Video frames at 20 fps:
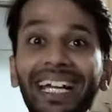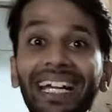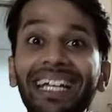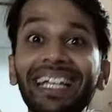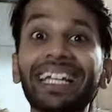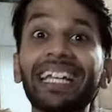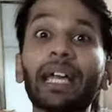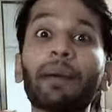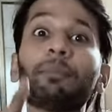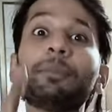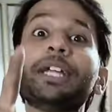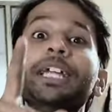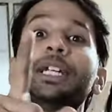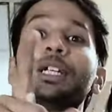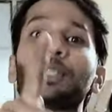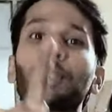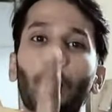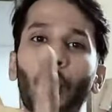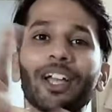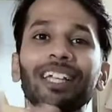और कैटेगरी अपनी
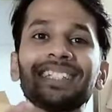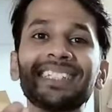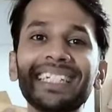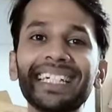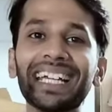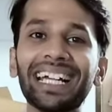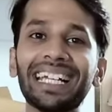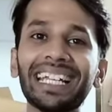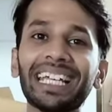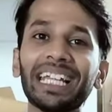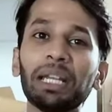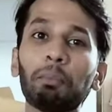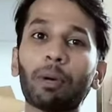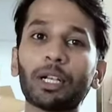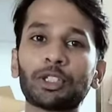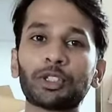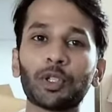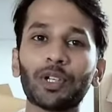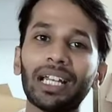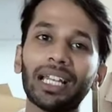टॉयज की कैटेगरी हाँ।
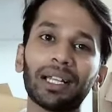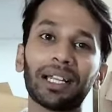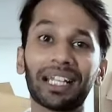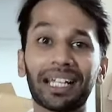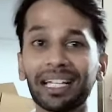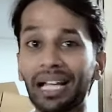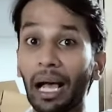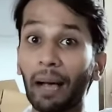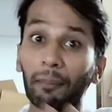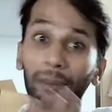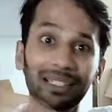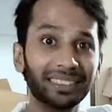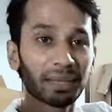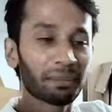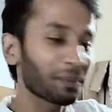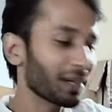बच्चों के लिए लेकिन अपन